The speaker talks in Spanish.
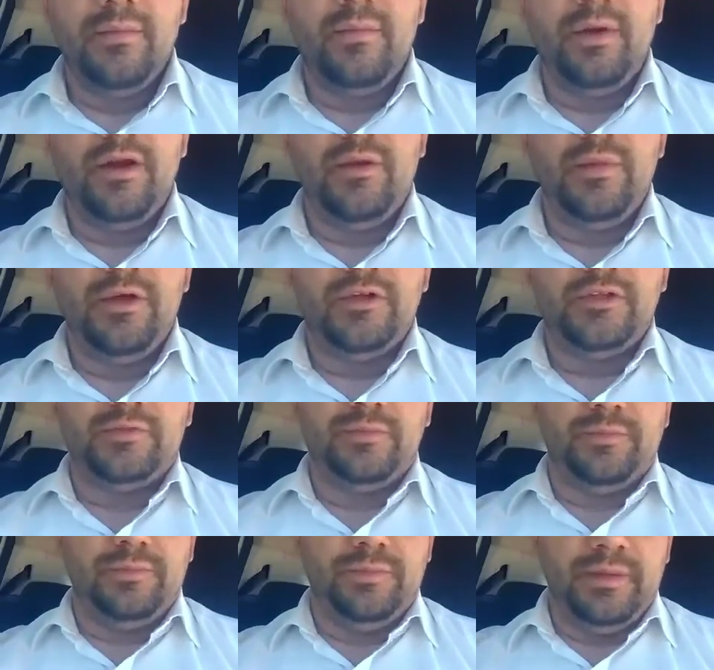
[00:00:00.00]
Bueno
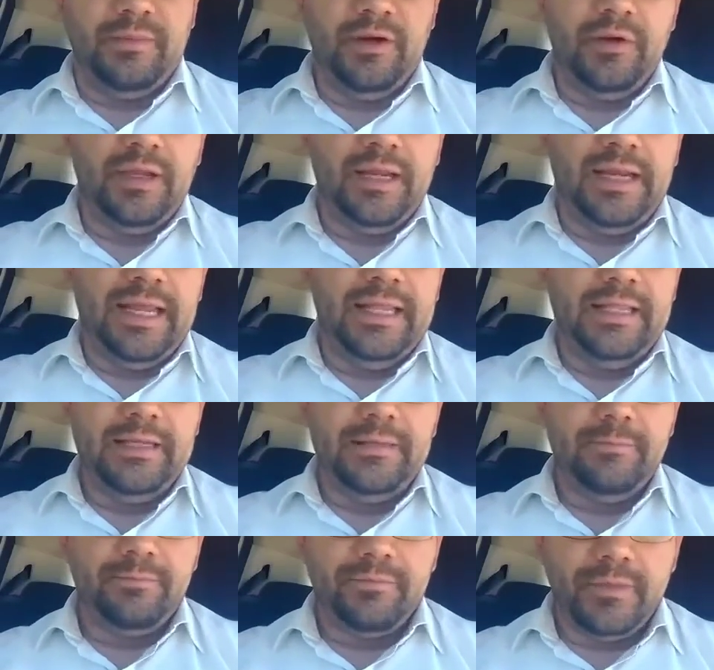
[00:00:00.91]
amigos, primero que
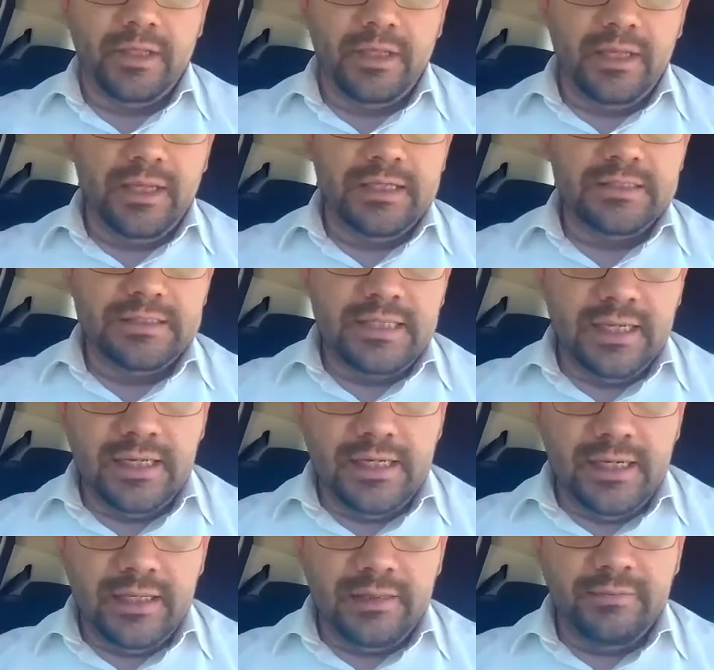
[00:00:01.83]
nada es
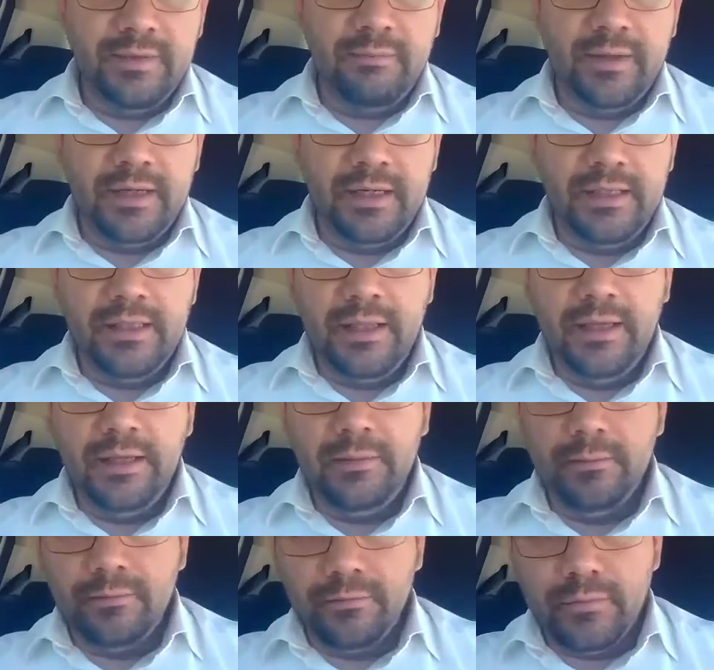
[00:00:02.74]
darle la
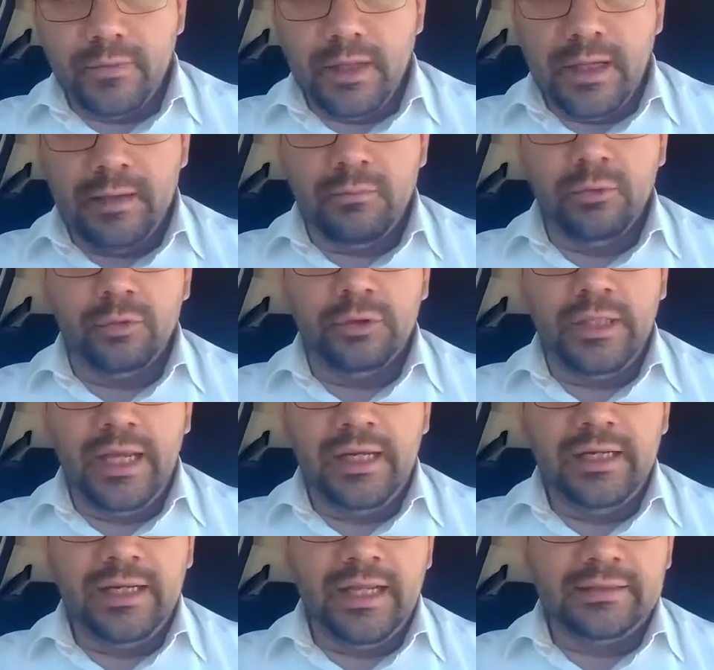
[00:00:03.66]
bienvenida al
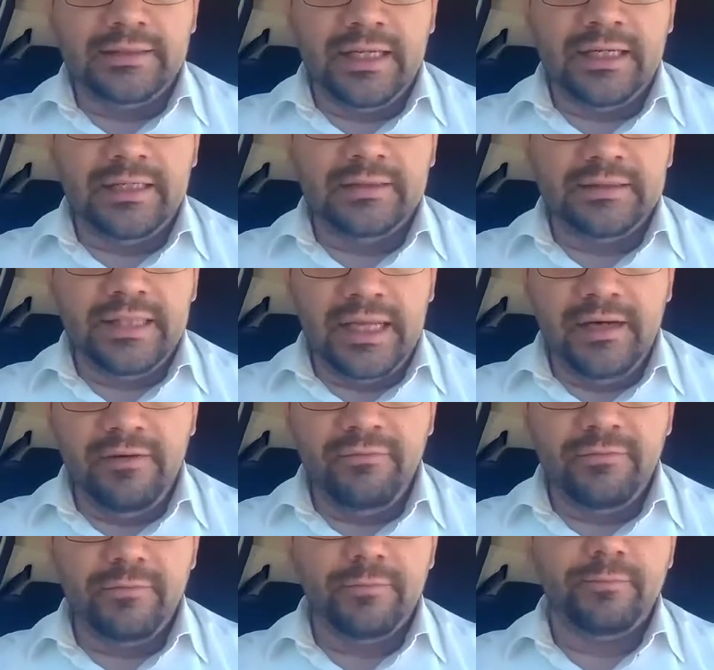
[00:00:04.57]
Mundial Qatar
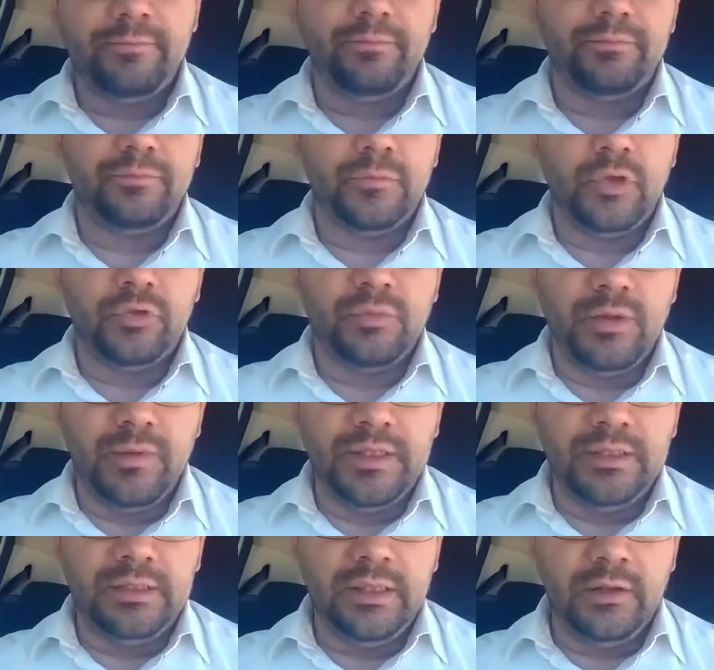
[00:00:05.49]
Telf
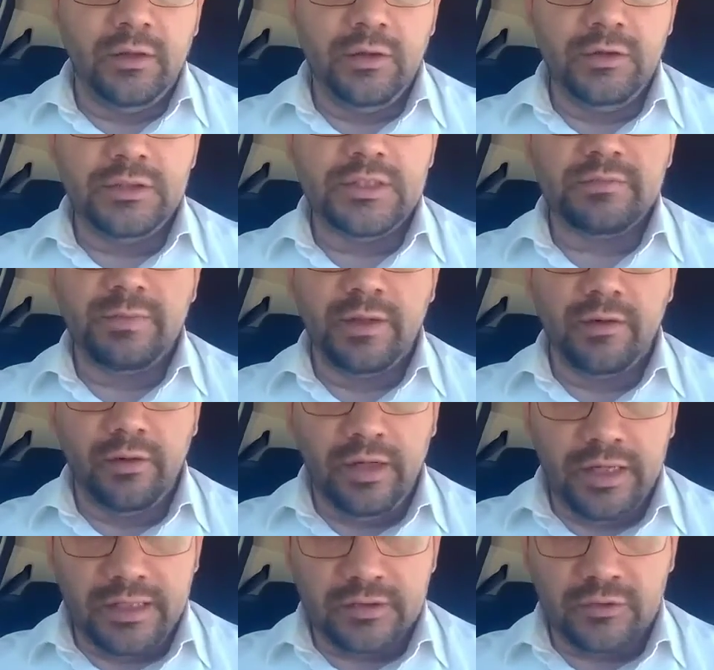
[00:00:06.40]
2022. Espero
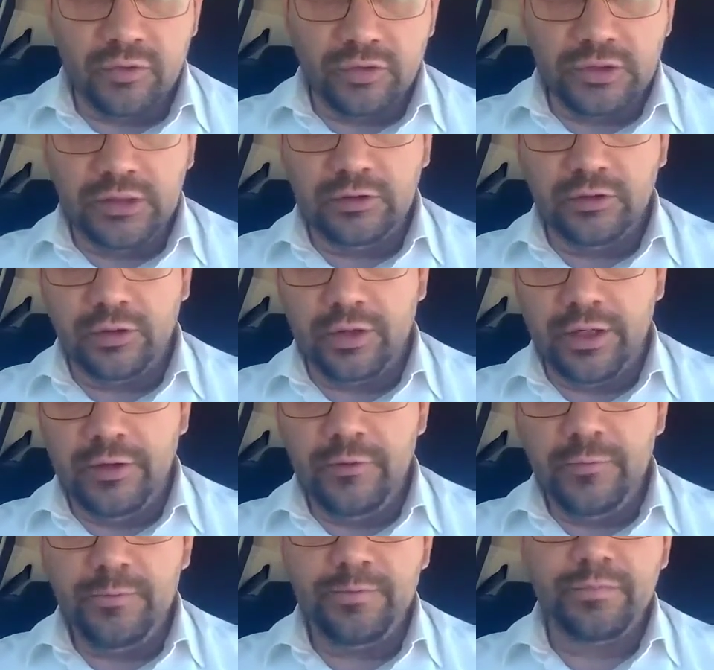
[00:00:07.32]
que les guste el
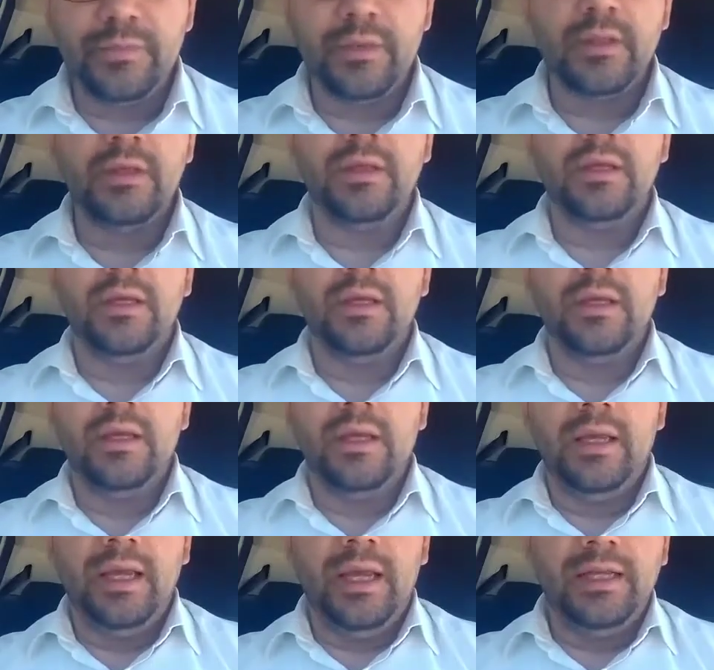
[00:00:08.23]
torneo.
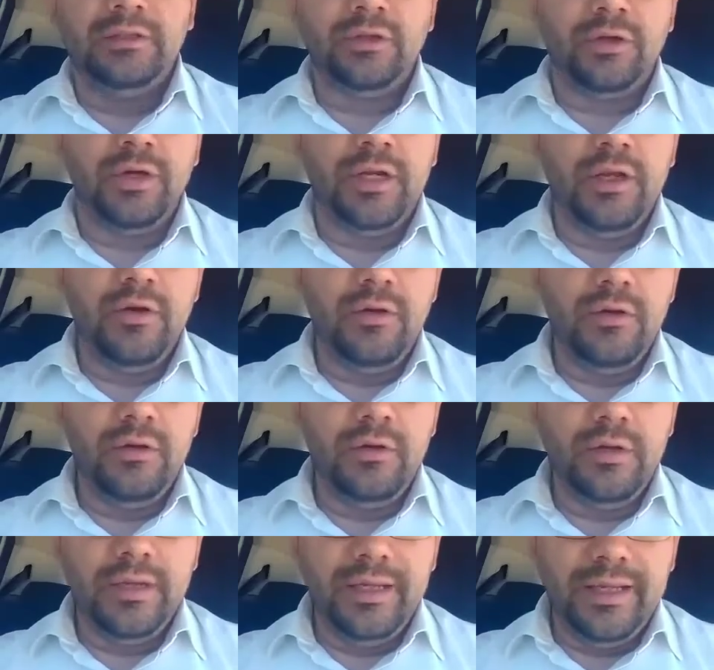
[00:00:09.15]
El
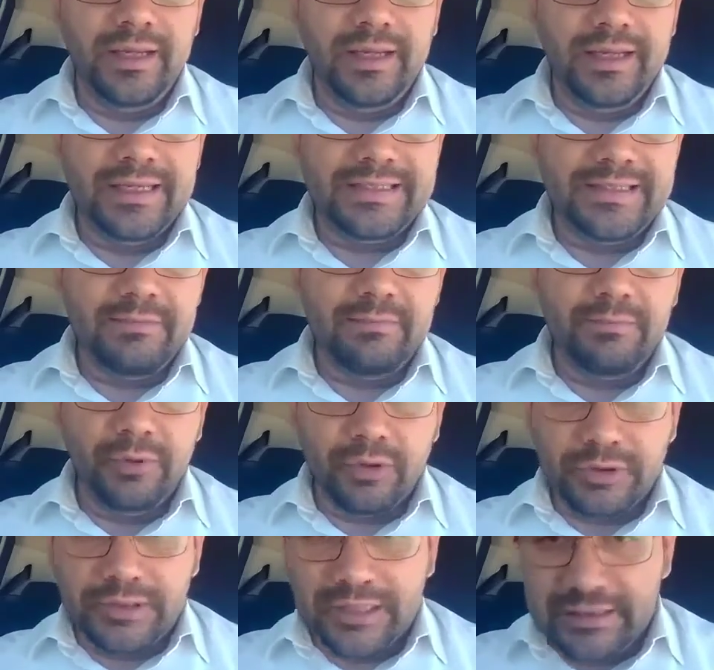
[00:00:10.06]
torneo es
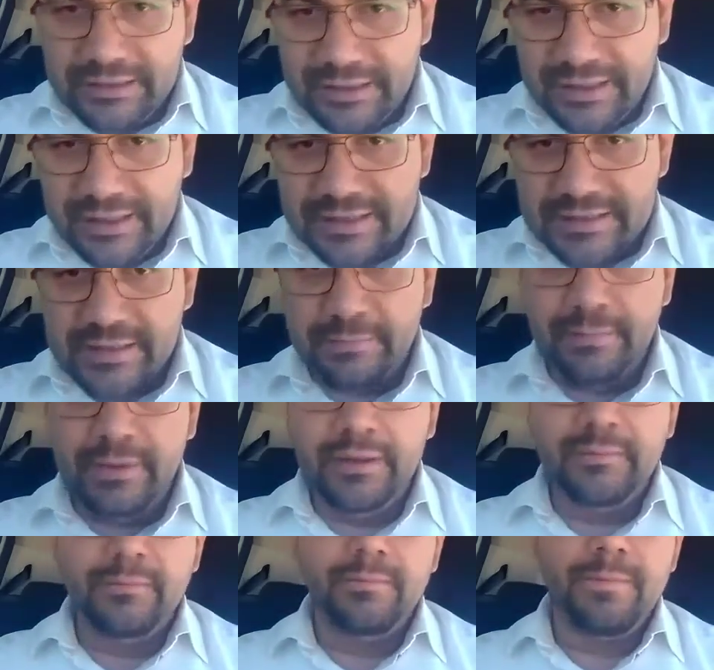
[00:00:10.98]
importante que
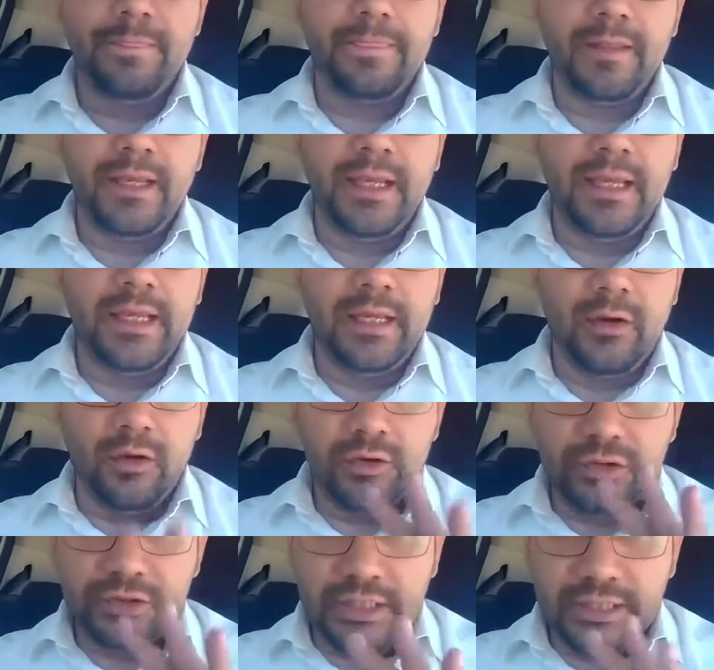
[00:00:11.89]
sepan que
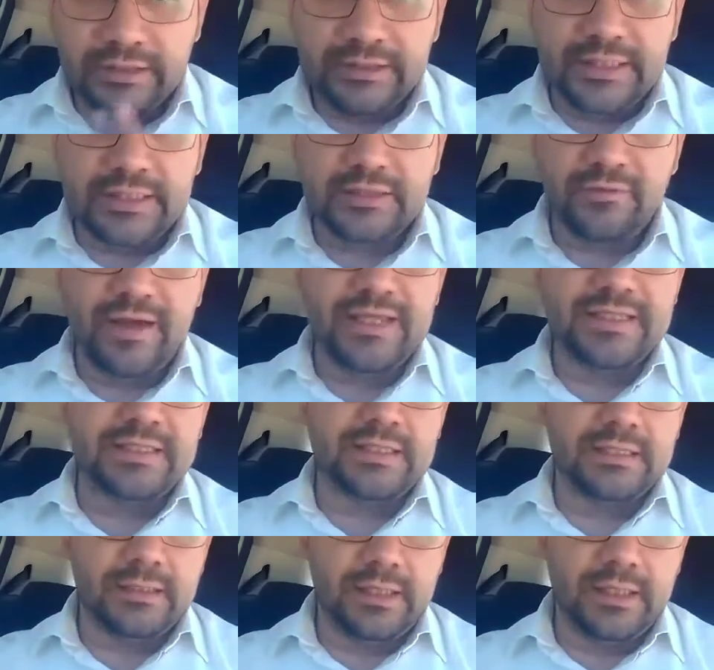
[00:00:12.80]
consta de tres
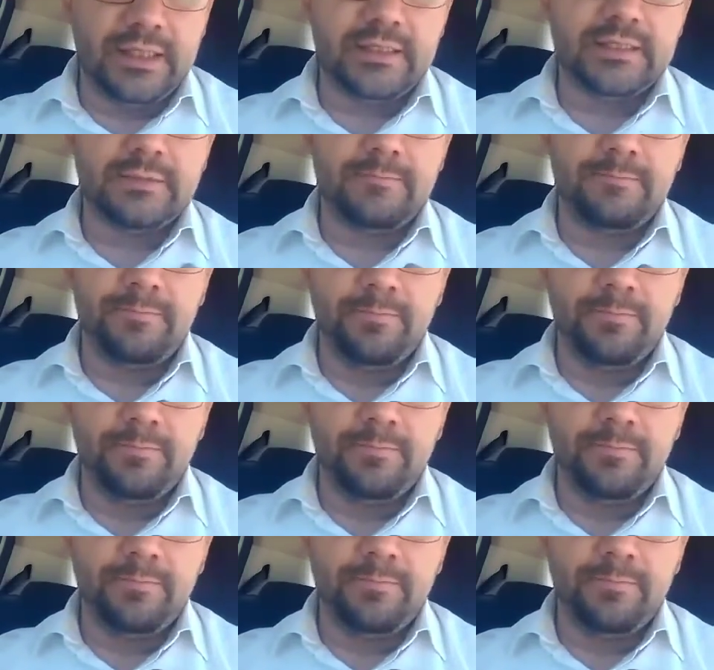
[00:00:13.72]
fases. Es